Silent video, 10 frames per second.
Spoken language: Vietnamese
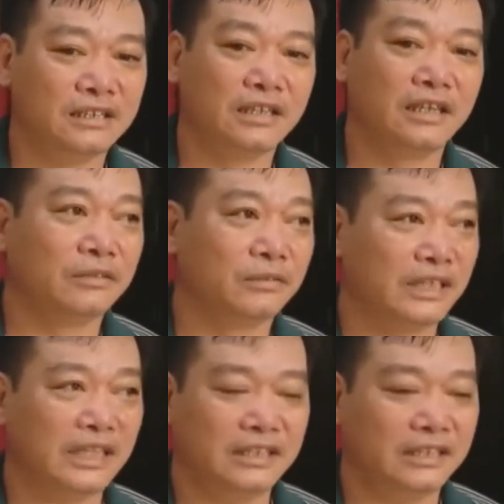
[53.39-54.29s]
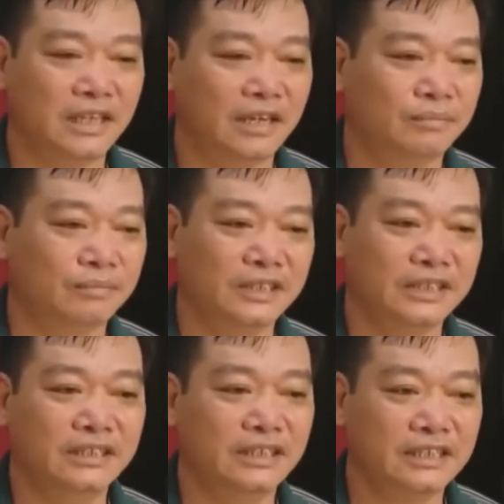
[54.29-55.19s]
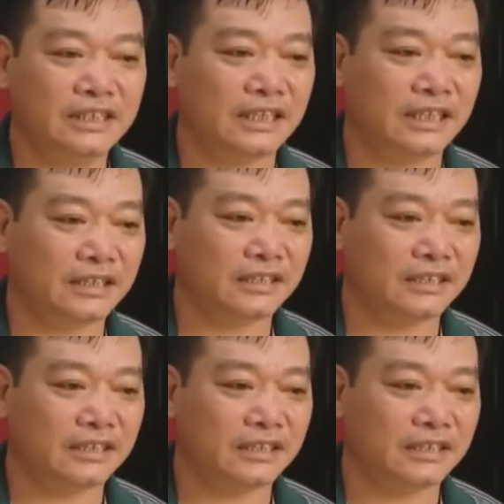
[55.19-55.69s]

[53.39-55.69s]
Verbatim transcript: chân mà chạy ẩm mỹ hết cả.